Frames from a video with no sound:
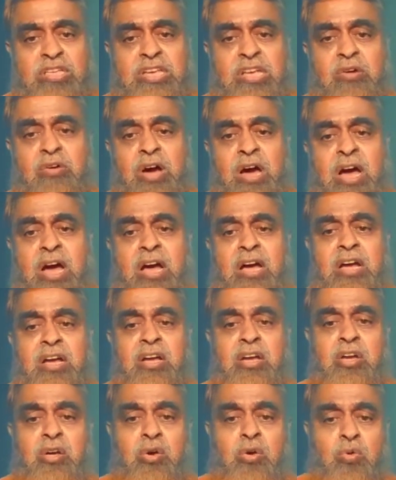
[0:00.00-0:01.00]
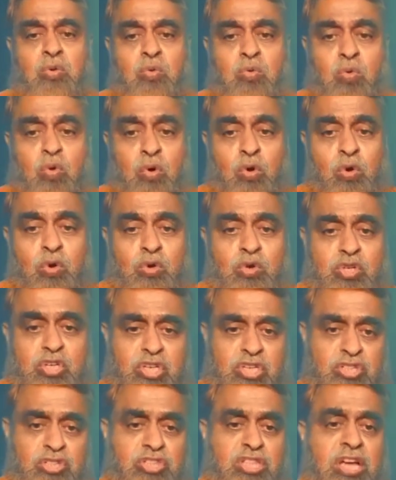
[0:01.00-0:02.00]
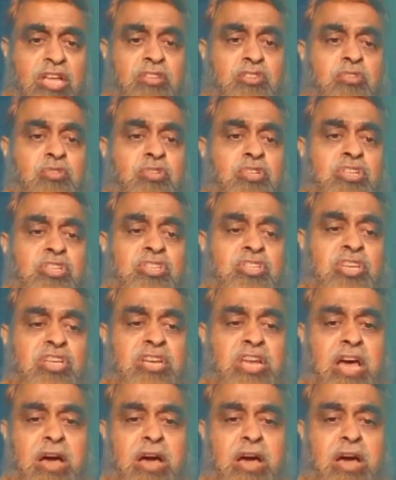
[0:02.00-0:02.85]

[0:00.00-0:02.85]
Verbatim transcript: যাওয়া কোনো সিদ্ধান্ত নিতে না